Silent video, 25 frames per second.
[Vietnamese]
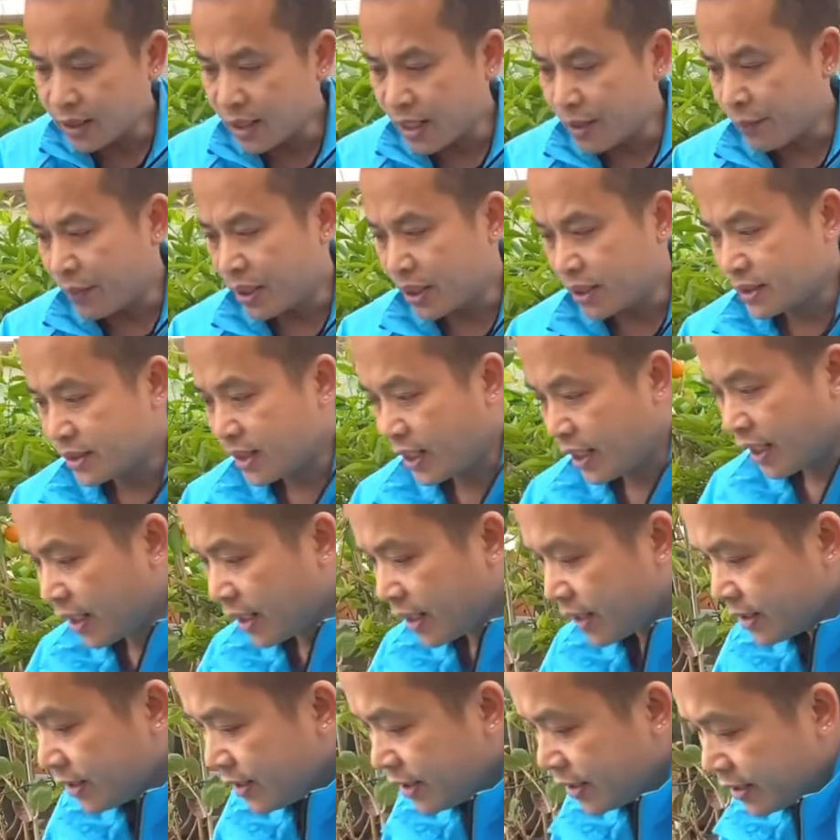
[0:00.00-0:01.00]
để mình
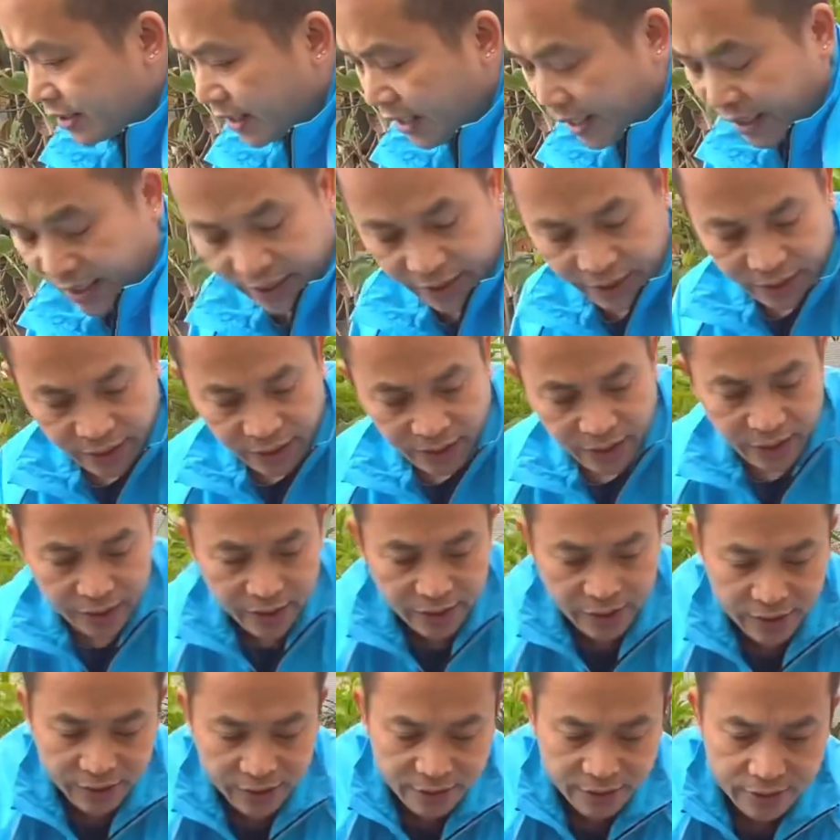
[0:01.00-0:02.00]
sẽ chia sẻ
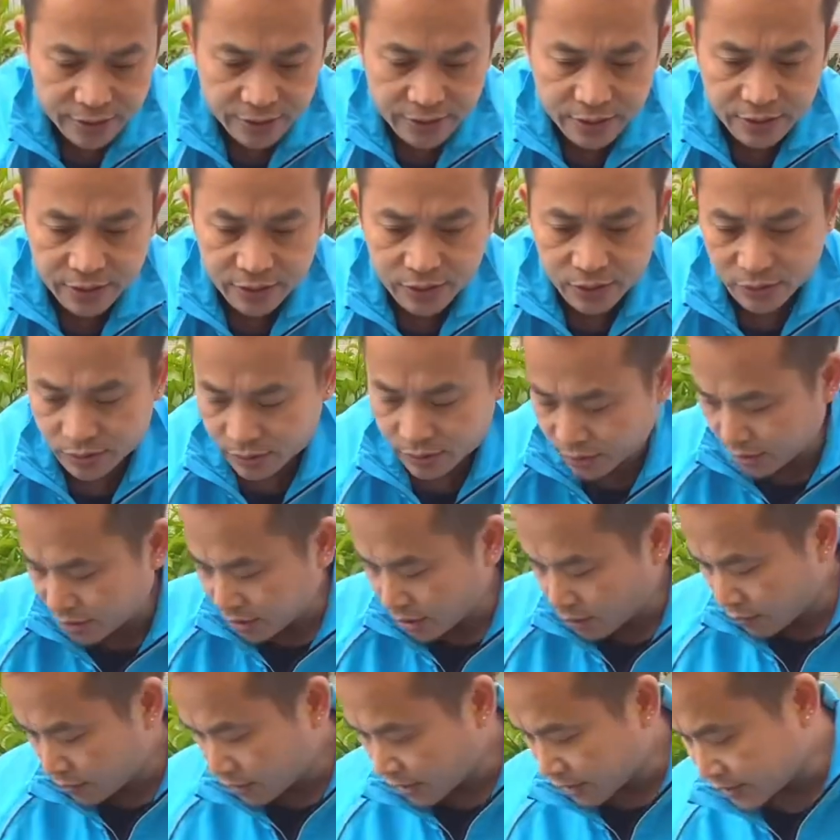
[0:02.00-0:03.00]
à,
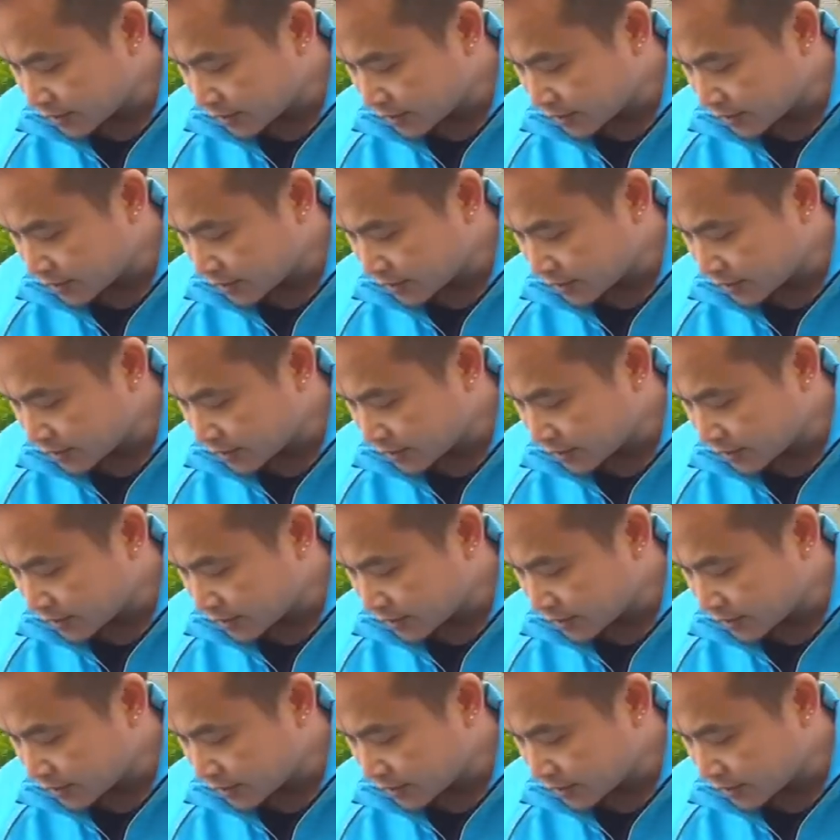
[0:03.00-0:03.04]
trồng ra